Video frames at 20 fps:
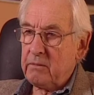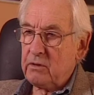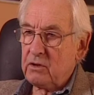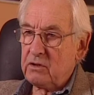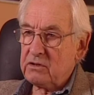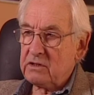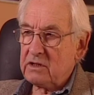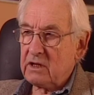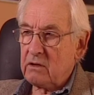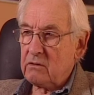by
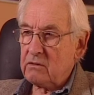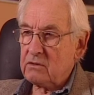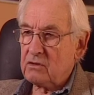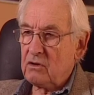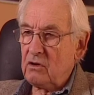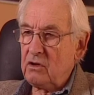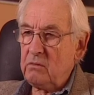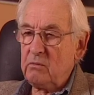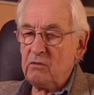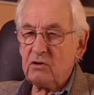to zagrał
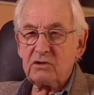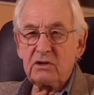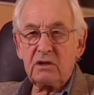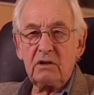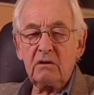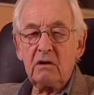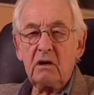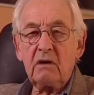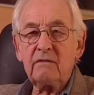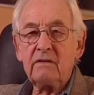
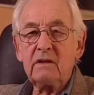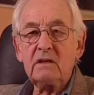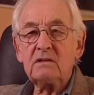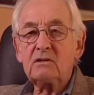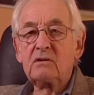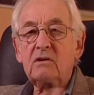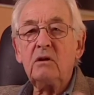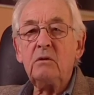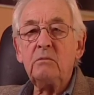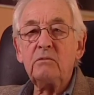Skolimowski, no ale wtedy
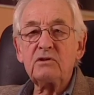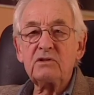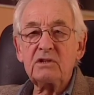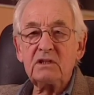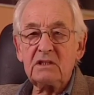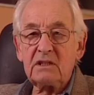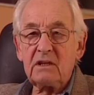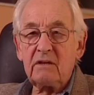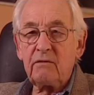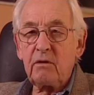
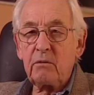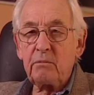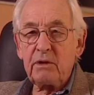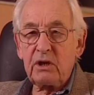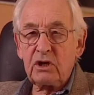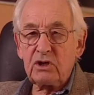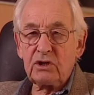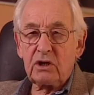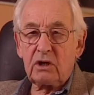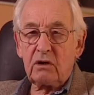Skolimowski stawiał
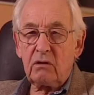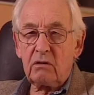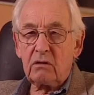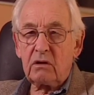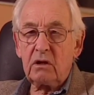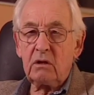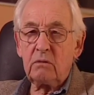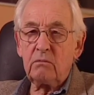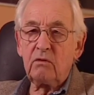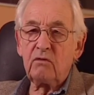pierwsze
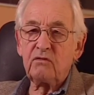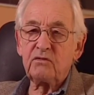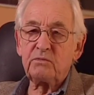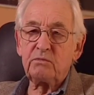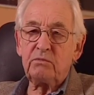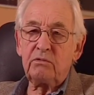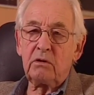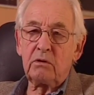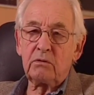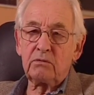kroki i był
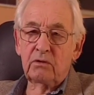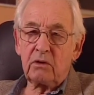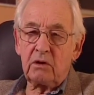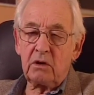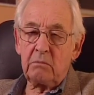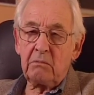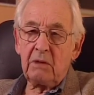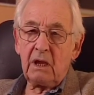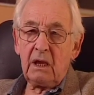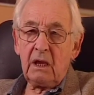
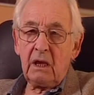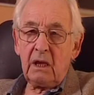współautorem